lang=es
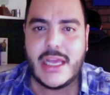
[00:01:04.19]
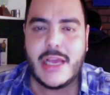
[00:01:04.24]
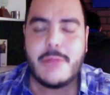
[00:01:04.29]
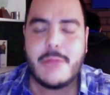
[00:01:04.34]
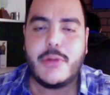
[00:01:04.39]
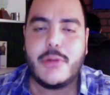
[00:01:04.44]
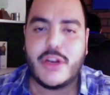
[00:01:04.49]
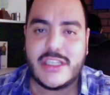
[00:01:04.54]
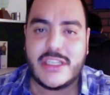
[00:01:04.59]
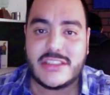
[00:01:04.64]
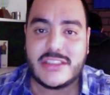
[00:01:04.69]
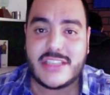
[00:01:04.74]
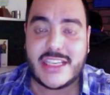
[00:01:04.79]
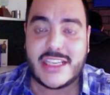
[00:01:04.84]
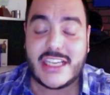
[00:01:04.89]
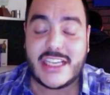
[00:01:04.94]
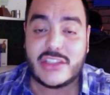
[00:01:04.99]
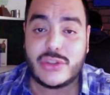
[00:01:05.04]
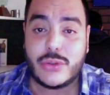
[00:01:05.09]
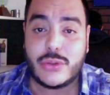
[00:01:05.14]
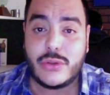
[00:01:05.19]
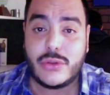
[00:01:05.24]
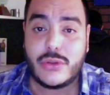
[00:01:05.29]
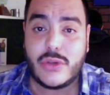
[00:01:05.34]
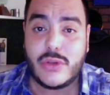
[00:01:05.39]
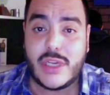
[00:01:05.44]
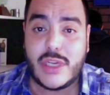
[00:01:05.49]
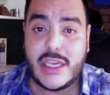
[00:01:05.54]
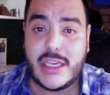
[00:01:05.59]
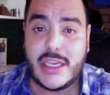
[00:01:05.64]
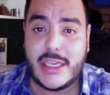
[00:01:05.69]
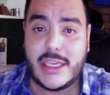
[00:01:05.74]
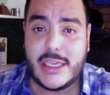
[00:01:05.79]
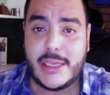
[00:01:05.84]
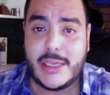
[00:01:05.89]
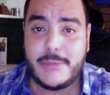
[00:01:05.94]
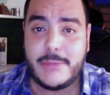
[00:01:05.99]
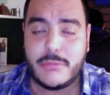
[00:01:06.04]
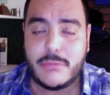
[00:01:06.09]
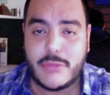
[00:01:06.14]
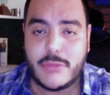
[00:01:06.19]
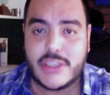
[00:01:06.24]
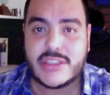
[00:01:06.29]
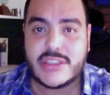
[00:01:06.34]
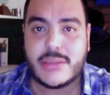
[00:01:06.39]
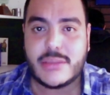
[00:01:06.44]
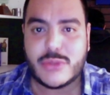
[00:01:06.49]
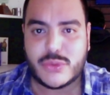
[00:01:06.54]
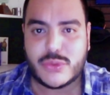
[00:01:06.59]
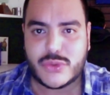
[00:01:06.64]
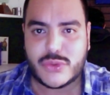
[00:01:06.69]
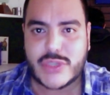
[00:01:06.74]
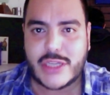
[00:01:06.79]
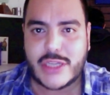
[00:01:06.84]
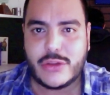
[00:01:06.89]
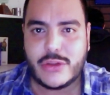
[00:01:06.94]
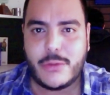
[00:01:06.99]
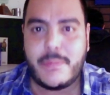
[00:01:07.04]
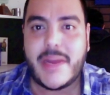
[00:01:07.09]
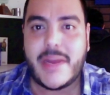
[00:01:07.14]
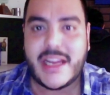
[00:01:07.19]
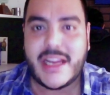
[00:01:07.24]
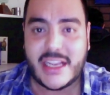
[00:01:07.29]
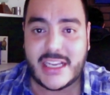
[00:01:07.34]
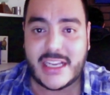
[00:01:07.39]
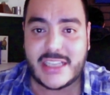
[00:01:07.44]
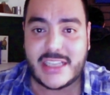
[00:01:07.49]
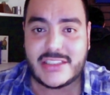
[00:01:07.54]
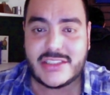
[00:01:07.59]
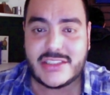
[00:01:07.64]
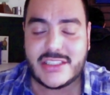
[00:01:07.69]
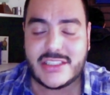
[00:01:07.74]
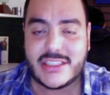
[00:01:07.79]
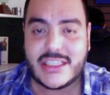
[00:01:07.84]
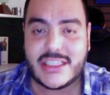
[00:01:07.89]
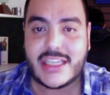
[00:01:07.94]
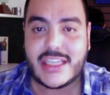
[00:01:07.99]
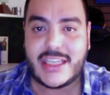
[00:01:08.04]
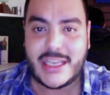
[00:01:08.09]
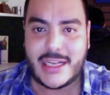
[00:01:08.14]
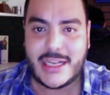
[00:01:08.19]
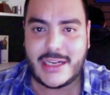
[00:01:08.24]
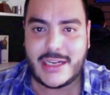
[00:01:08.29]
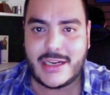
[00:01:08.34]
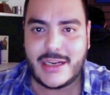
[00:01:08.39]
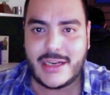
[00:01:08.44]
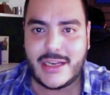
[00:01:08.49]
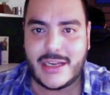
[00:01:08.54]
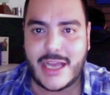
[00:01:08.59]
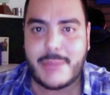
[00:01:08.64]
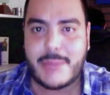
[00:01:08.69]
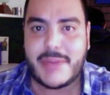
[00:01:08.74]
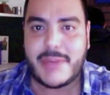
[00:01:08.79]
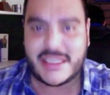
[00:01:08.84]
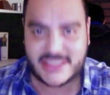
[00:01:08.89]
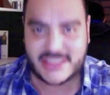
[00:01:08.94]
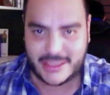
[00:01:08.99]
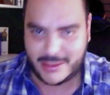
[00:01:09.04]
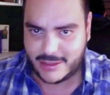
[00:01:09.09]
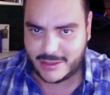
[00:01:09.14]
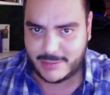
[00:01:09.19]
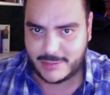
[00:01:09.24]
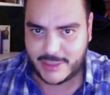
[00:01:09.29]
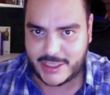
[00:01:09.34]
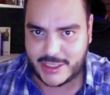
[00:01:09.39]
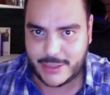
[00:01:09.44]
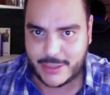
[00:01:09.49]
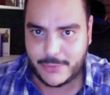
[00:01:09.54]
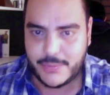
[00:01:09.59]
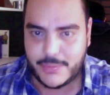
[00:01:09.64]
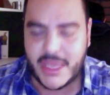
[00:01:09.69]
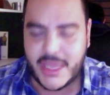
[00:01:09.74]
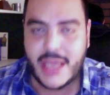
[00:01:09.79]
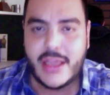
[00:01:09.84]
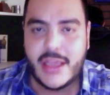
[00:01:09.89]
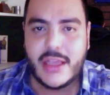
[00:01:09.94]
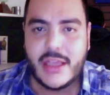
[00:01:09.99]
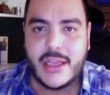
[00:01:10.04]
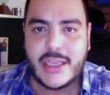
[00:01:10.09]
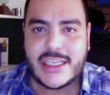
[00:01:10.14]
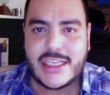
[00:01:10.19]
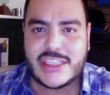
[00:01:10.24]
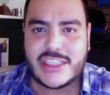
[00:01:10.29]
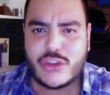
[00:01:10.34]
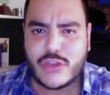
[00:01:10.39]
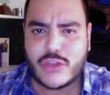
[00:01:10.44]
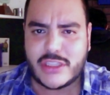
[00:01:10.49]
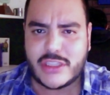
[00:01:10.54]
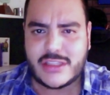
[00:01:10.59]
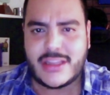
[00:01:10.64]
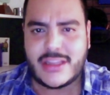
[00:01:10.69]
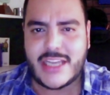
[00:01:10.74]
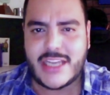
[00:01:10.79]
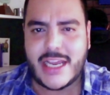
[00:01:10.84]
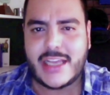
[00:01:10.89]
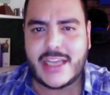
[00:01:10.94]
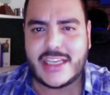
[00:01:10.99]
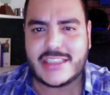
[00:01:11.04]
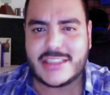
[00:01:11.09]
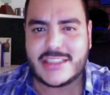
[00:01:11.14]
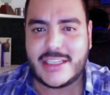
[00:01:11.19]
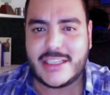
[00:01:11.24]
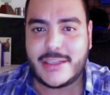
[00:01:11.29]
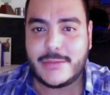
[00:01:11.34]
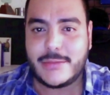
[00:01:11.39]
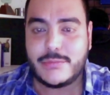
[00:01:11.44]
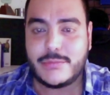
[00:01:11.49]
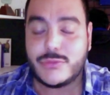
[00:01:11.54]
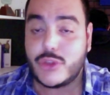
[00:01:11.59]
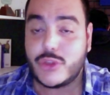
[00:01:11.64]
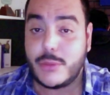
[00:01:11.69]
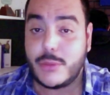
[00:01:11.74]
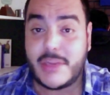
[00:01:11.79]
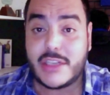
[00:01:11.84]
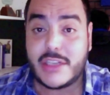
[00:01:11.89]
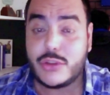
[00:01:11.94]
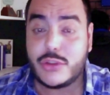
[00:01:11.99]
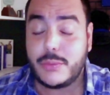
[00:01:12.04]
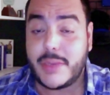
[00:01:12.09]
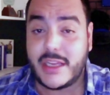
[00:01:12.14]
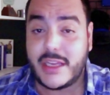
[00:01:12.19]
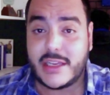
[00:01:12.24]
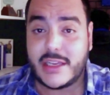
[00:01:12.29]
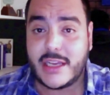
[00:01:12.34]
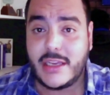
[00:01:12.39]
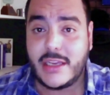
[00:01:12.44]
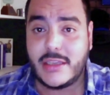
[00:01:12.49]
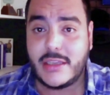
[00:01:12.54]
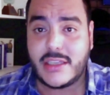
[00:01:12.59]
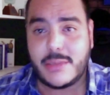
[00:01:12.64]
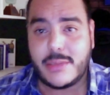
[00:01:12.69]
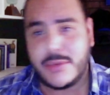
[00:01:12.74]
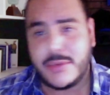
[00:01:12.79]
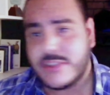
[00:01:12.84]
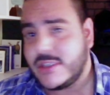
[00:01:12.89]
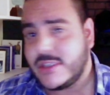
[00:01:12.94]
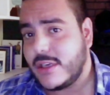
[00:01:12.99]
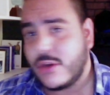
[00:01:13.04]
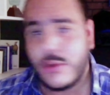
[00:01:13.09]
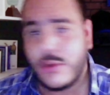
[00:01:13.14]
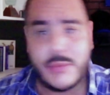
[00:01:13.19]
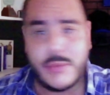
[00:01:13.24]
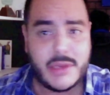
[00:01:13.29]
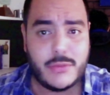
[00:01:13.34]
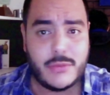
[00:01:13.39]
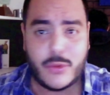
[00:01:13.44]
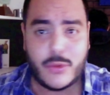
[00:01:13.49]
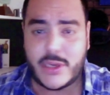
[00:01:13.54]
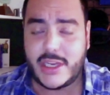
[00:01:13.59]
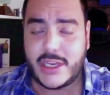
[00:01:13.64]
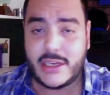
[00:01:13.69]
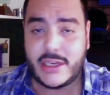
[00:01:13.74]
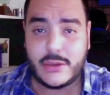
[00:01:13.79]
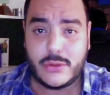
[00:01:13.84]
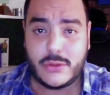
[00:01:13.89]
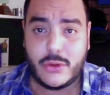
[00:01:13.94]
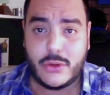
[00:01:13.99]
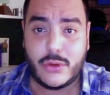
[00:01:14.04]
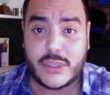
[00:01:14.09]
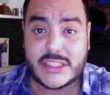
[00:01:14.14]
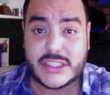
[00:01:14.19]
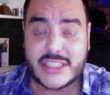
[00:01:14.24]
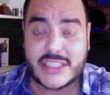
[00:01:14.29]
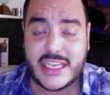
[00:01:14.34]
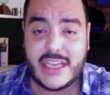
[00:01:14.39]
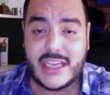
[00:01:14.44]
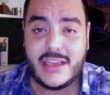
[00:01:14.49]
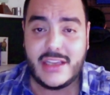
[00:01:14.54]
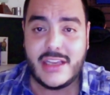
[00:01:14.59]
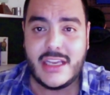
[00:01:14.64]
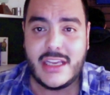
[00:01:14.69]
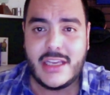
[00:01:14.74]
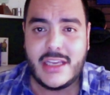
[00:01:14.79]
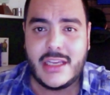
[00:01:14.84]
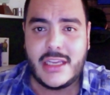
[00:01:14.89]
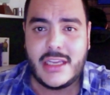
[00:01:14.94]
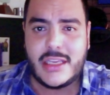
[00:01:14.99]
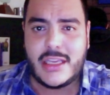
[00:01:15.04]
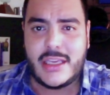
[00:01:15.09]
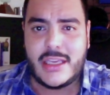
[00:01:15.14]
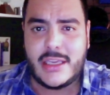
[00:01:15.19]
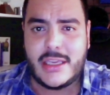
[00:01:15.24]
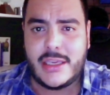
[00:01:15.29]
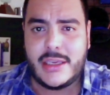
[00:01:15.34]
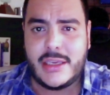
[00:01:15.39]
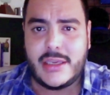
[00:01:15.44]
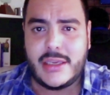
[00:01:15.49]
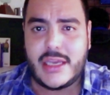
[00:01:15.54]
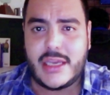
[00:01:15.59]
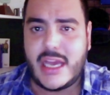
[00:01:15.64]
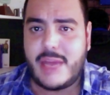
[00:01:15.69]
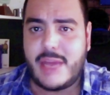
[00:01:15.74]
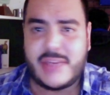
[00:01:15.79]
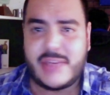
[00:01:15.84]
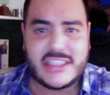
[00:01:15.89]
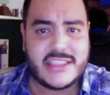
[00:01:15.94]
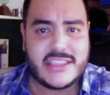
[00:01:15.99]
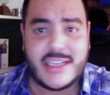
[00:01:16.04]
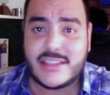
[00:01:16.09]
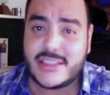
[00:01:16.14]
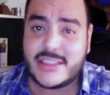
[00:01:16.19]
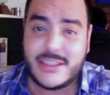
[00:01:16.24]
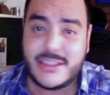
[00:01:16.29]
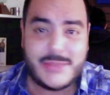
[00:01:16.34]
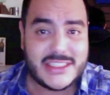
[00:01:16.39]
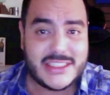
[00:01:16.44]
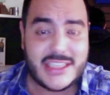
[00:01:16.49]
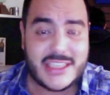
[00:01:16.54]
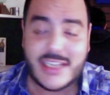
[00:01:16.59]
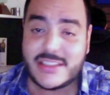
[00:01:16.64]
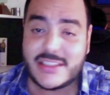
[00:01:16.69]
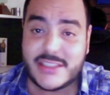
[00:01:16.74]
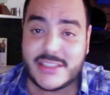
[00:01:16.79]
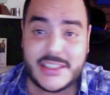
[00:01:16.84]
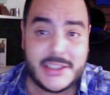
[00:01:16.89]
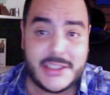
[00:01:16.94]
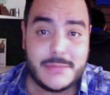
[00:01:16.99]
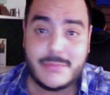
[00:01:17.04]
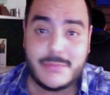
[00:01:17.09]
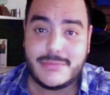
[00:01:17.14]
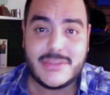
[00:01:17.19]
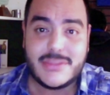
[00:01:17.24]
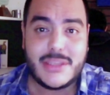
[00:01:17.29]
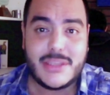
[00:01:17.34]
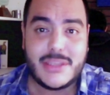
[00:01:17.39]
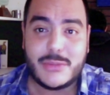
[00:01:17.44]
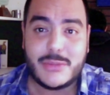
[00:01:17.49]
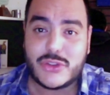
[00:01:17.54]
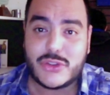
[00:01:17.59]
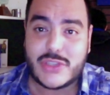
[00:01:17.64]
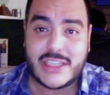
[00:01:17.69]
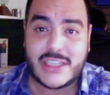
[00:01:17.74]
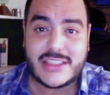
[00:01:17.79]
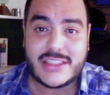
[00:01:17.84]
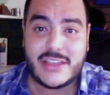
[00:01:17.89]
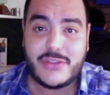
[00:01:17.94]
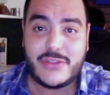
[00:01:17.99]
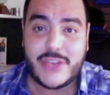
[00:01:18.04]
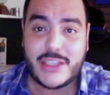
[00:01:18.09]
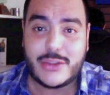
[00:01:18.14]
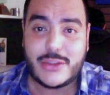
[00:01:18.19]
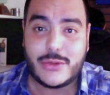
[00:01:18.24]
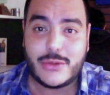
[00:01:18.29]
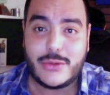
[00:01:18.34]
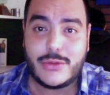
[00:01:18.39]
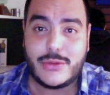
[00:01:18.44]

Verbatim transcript: Pero en este caso eh, estamos buscando parejas que quieran aparecer en el video. ¿Qué es lo que tendrían que hacer? Tomar a su pareja, que puede ser hombre, mujer o lo que sea, eh, abrazarse, besarse, demostrarse afecto